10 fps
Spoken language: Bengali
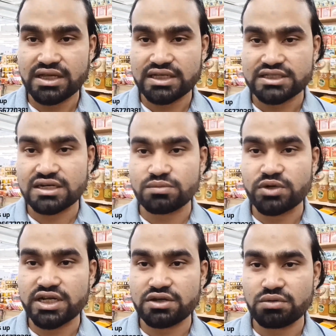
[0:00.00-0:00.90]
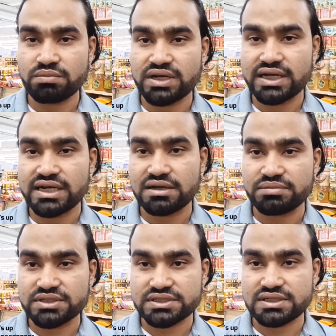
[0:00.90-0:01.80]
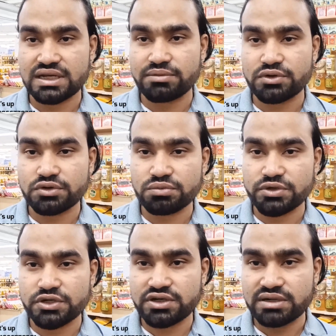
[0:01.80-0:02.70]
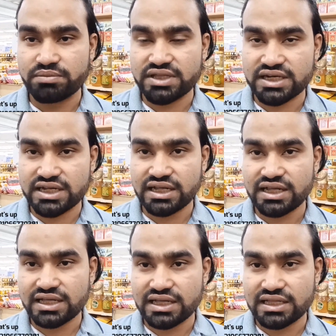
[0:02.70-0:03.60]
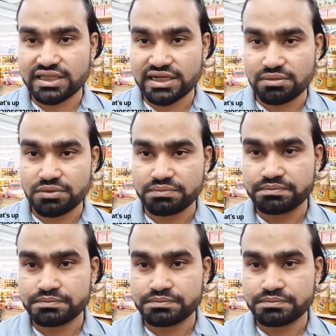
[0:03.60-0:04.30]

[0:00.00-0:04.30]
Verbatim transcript: আসসালামু আলাইকুম আল্লাহ হাফেজ আবার নতুন ভিডিও নিয়ে আপনাদেরকে দেখাবো